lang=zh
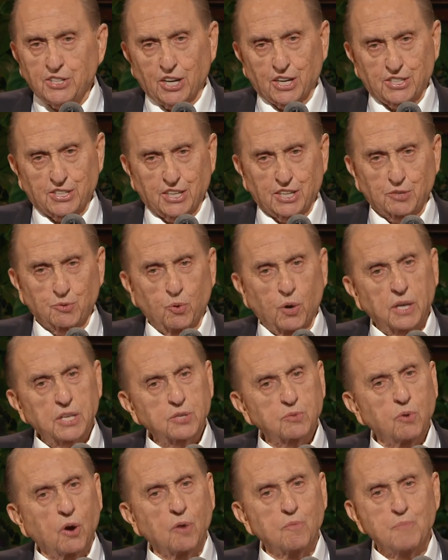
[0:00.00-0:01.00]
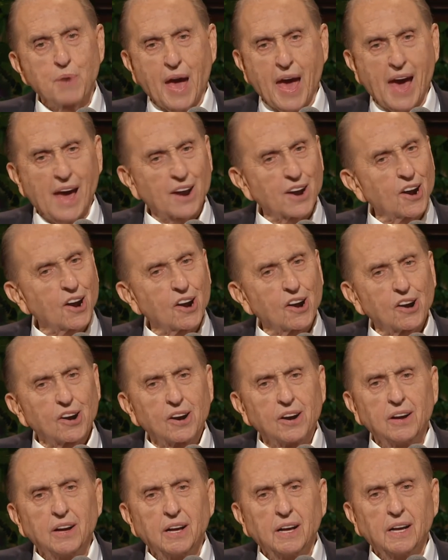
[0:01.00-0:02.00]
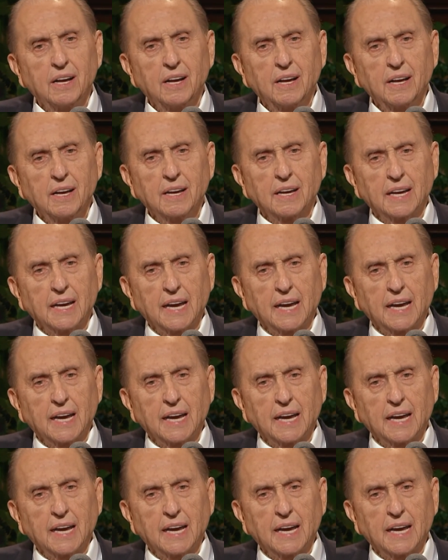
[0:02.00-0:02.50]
你们都会听到魔鬼的信息，